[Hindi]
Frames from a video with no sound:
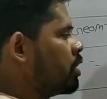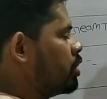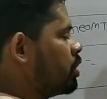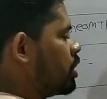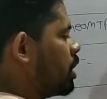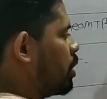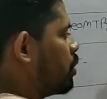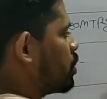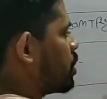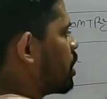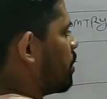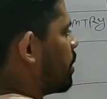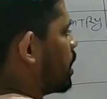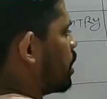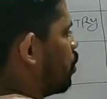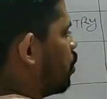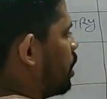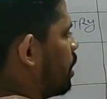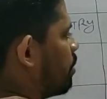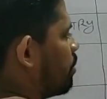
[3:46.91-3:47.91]
जितने उसके
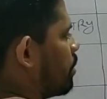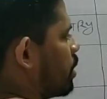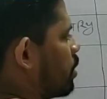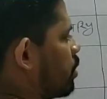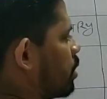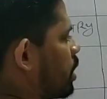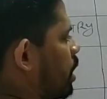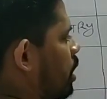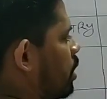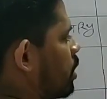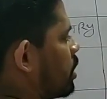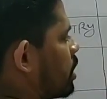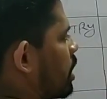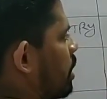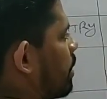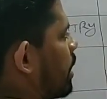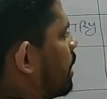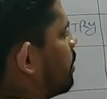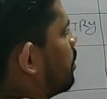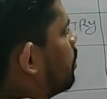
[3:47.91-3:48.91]
बाद होल नंबर हो गया
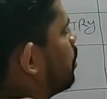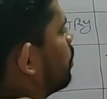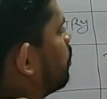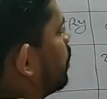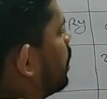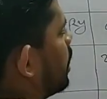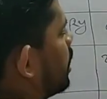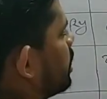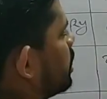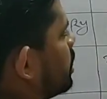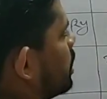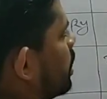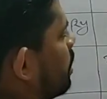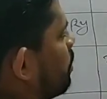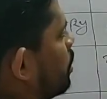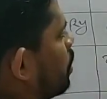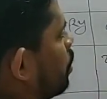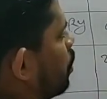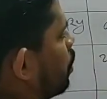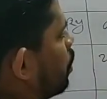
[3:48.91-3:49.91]
इसके बारे में हम लोग पढ़ेंगे
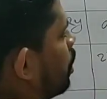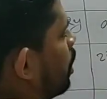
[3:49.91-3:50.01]
जितने भी